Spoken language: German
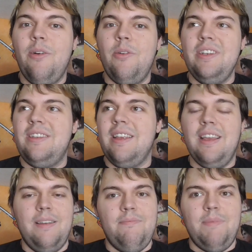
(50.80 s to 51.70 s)
Und
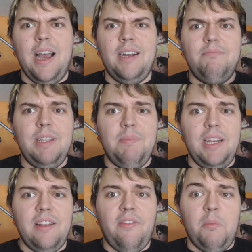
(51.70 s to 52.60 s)
äh, ja, ich
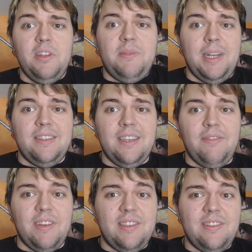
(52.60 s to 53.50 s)
bin jetzt
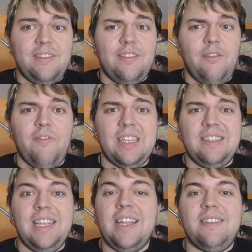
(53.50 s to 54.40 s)
25. Was, so,
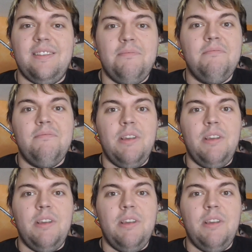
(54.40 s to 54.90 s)
was jetzt?